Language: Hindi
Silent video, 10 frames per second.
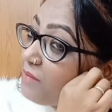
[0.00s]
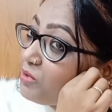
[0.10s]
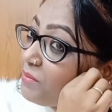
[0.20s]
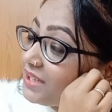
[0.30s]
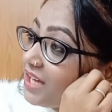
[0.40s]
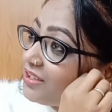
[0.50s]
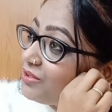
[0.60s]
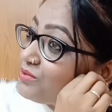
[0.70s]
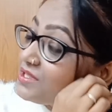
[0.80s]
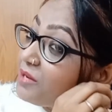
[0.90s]
मैं आपको बता
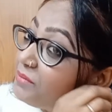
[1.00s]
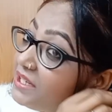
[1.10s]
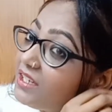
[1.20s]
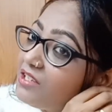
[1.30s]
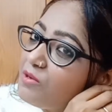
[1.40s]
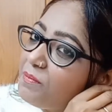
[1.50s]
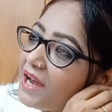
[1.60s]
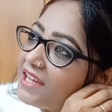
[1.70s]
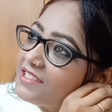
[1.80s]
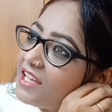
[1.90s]
देती हूँ सभी की जो
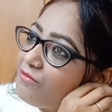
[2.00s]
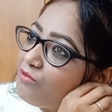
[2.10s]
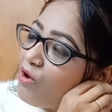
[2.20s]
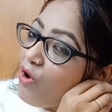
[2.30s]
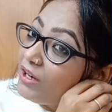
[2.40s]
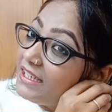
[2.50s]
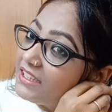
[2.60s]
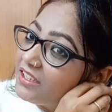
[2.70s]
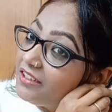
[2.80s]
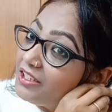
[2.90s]
प्राइस है वो
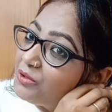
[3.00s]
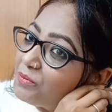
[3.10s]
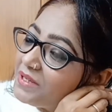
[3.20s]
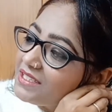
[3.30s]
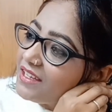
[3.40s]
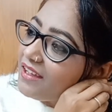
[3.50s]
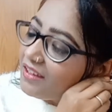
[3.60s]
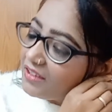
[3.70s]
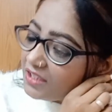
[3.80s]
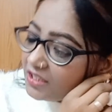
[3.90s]
ओनली थर्टी रुपीज़ है